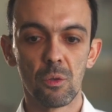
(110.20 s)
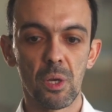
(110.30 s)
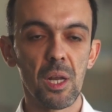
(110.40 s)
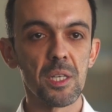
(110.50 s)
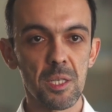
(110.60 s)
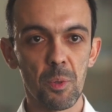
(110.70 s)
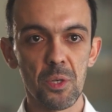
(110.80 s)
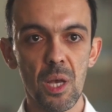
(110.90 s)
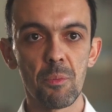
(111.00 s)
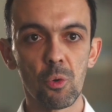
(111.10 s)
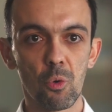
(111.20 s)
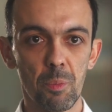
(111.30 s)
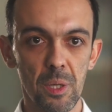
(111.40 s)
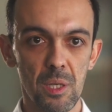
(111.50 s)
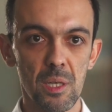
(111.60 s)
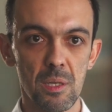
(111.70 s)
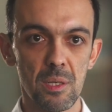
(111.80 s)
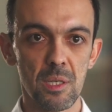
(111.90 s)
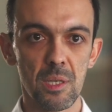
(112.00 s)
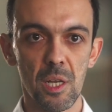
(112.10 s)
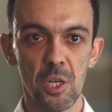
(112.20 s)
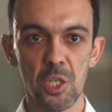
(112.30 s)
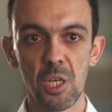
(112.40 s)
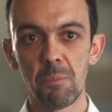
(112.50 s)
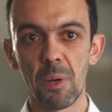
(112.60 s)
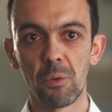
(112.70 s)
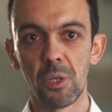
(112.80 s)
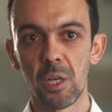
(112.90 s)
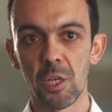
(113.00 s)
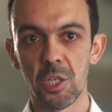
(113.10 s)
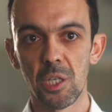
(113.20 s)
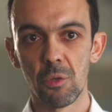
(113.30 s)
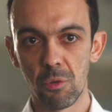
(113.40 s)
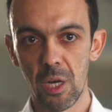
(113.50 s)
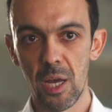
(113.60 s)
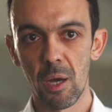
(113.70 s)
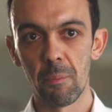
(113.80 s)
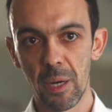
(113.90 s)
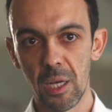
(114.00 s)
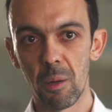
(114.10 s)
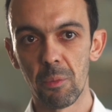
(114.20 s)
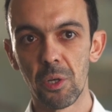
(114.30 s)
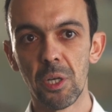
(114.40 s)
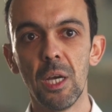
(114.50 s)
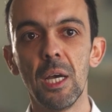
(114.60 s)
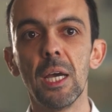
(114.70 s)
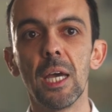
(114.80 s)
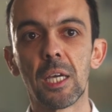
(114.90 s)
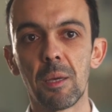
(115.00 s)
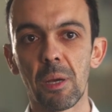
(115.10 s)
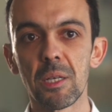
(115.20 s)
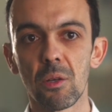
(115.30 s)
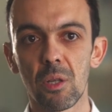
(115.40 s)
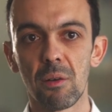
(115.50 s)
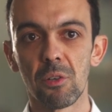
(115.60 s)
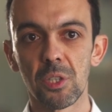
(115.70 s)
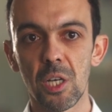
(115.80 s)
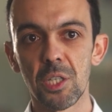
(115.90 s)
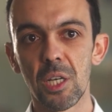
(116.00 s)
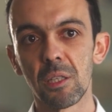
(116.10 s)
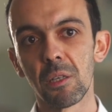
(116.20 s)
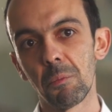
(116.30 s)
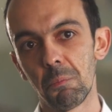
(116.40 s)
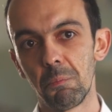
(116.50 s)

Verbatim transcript: Donc il est indispensable de compléter ces énergies par une énergie nucléaire, bas carbone, et qui présente l'avantage d'être